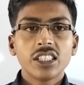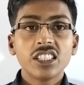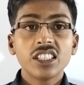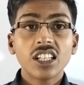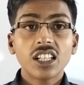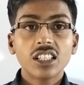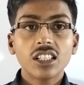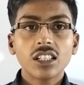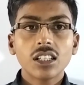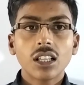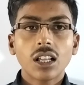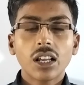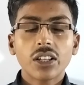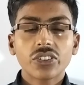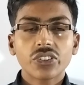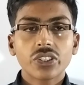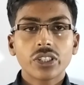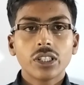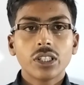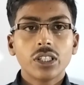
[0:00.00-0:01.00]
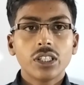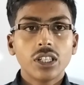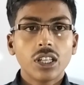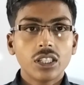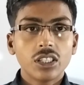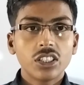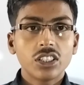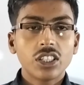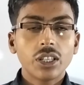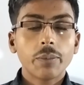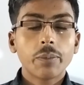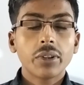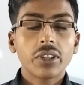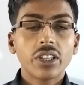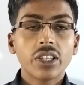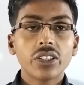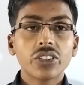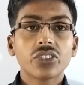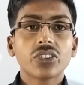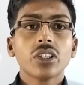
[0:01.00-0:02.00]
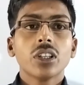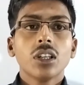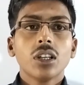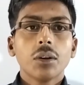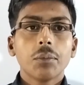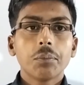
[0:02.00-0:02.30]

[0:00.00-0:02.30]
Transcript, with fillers: हियरिंग लॉस यानी डिफनेस